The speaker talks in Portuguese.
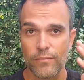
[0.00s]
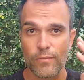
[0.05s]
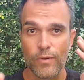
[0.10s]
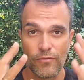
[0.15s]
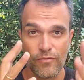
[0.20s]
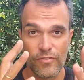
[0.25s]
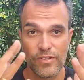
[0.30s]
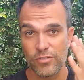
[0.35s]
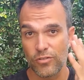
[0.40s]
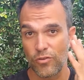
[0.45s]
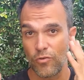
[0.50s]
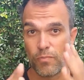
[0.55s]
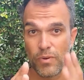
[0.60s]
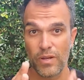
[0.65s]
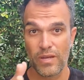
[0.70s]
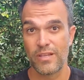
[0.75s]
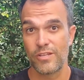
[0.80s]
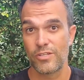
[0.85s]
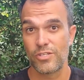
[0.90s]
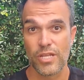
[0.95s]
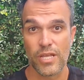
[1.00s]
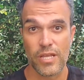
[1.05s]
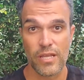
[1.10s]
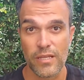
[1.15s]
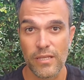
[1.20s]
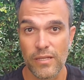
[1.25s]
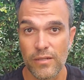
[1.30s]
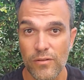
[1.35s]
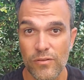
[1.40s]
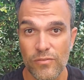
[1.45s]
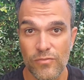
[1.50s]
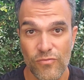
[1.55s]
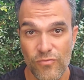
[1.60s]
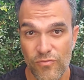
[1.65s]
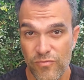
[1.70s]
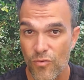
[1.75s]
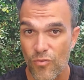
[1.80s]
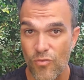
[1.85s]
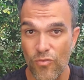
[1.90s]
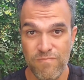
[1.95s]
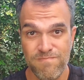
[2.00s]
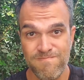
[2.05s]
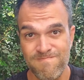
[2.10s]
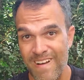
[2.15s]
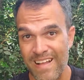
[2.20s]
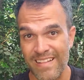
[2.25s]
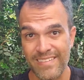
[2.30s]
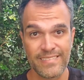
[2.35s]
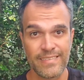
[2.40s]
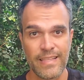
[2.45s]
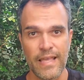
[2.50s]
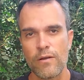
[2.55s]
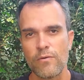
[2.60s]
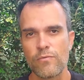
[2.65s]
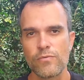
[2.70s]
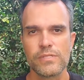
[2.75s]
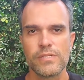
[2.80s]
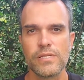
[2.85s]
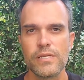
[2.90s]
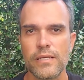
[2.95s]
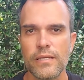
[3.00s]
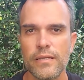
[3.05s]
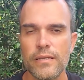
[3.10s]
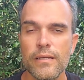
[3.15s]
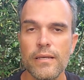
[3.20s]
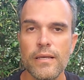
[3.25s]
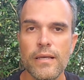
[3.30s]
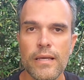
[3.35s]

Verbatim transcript: Uma vez que eu planejei aquilo, eu vou até conseguir.